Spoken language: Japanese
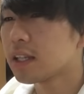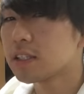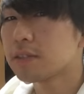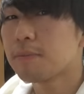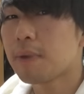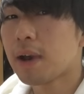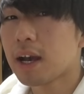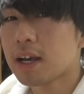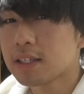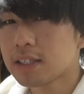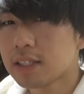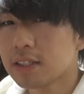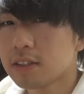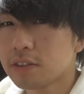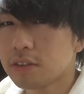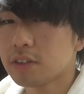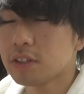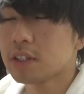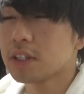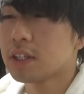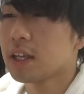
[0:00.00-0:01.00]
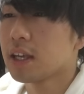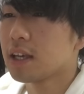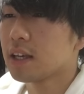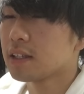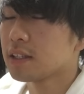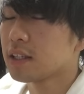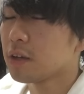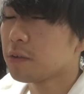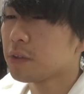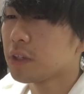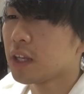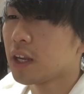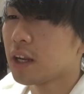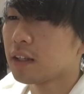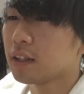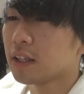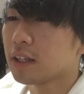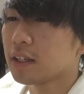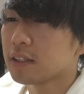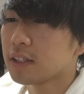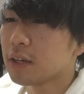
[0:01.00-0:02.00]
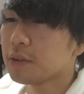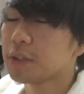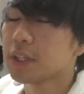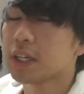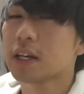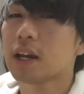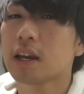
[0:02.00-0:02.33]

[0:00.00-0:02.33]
ずマガジン抜いてセーフティーライでセーフティー